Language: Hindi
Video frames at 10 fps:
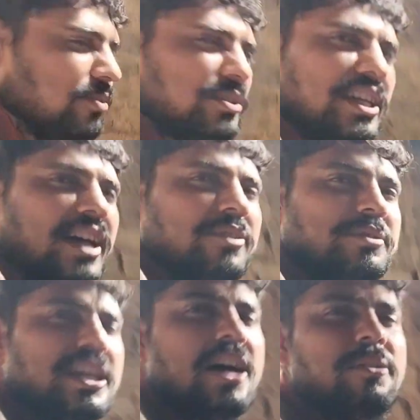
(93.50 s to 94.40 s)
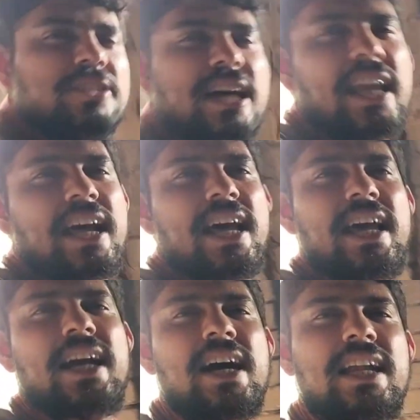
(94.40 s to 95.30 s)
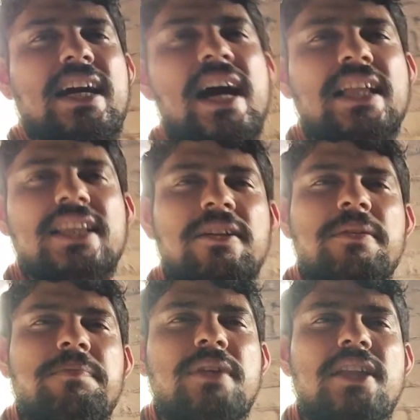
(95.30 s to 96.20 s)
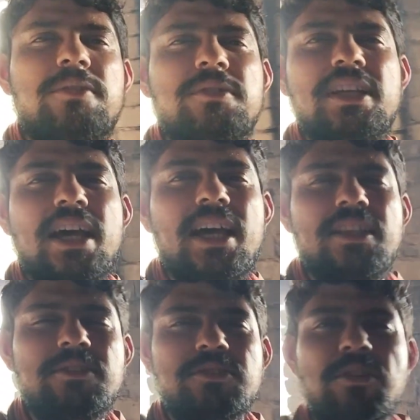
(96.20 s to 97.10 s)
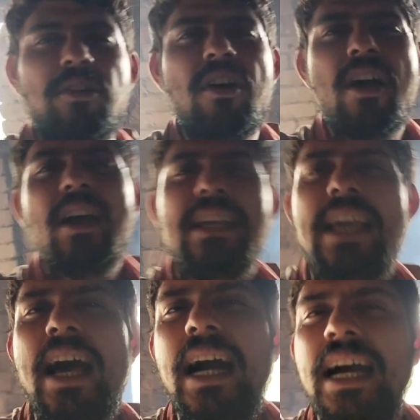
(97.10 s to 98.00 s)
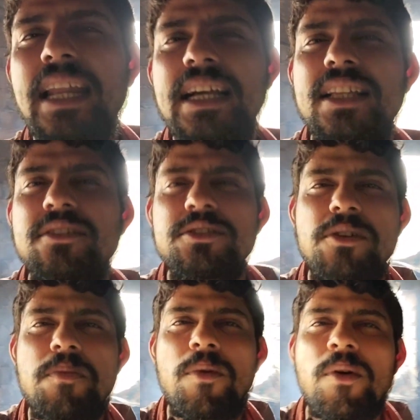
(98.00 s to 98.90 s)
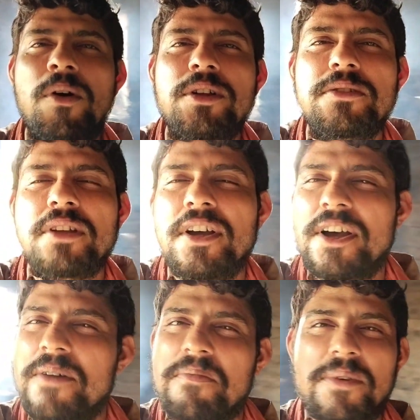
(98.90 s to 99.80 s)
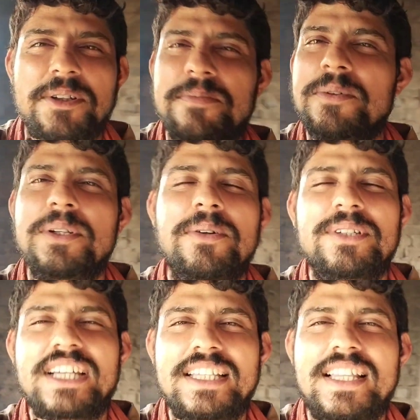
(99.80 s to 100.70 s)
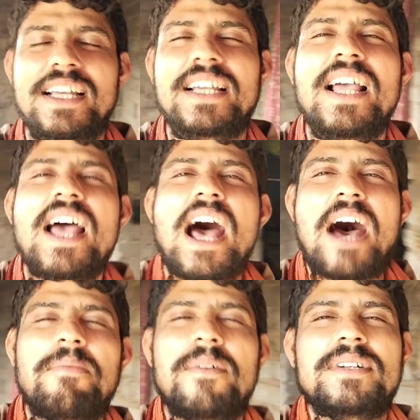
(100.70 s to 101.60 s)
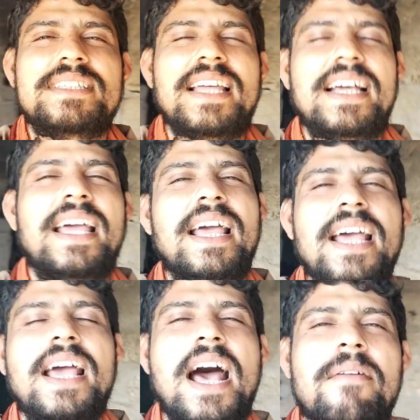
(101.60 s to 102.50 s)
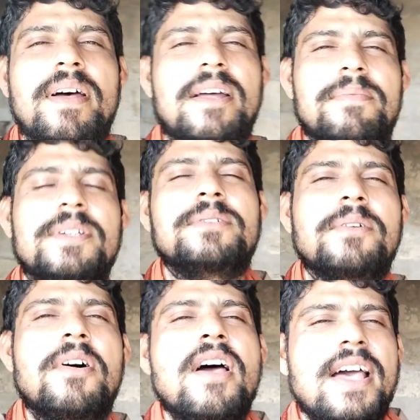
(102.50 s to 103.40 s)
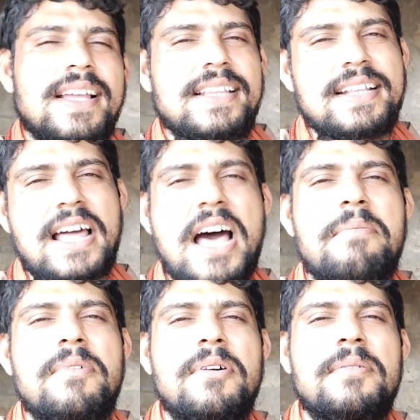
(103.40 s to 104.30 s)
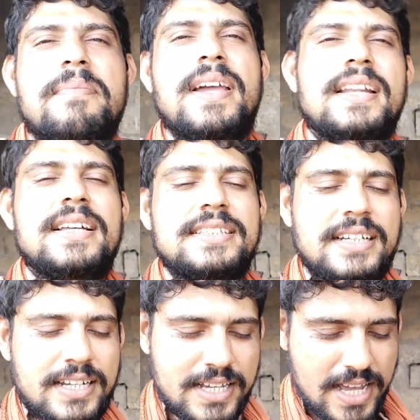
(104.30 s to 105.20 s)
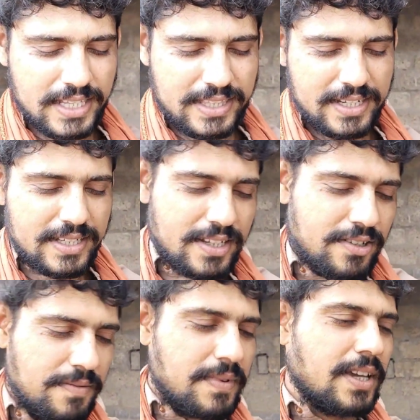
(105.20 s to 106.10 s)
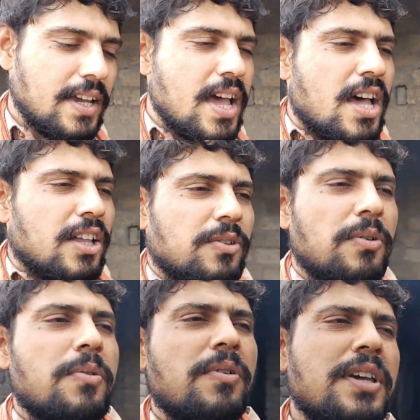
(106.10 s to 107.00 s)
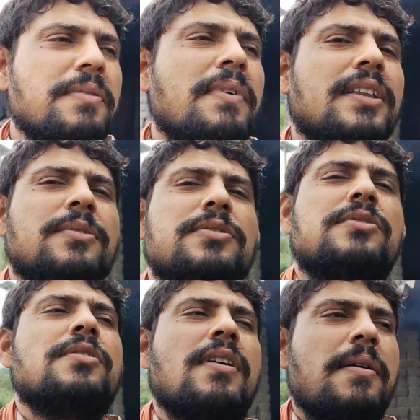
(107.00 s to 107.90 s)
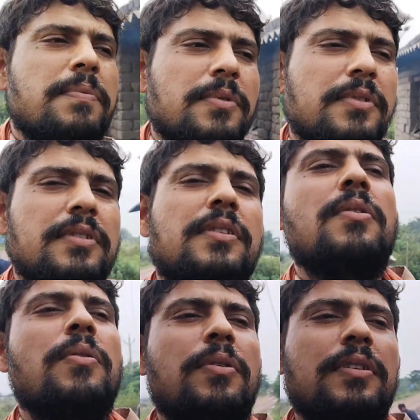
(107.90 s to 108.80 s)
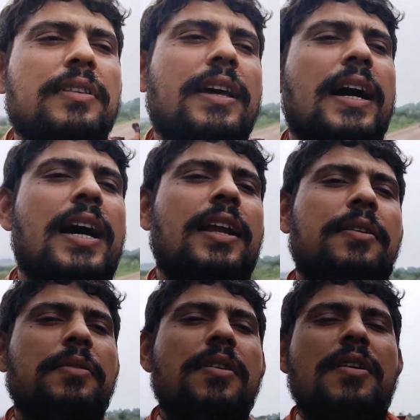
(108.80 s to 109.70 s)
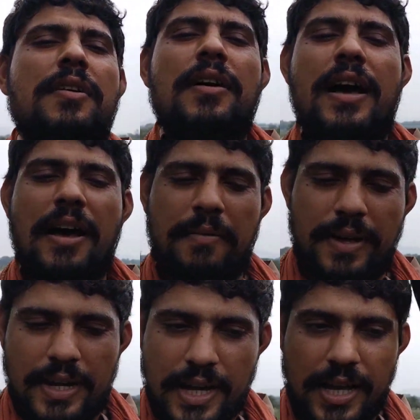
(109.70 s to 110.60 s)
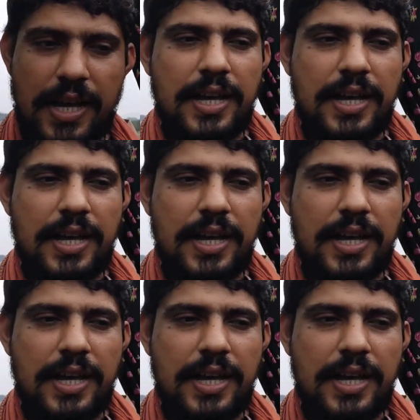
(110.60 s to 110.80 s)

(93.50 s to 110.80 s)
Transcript: धुंधिया धुंगिया हो जा रहा है घर का अंदर भी पूरा धुंगिया है दोस्तों क्या करेंगे दोस्तों बहुत मजबूरी हो जाते हैं आप लोग देखे हैं हमारा वीडियो कितना हम लोग मेहनत करें गायत्री जी और मैं तो वही मैं दोस्तों आप लोग को और दिखा रहा हूँ हमारा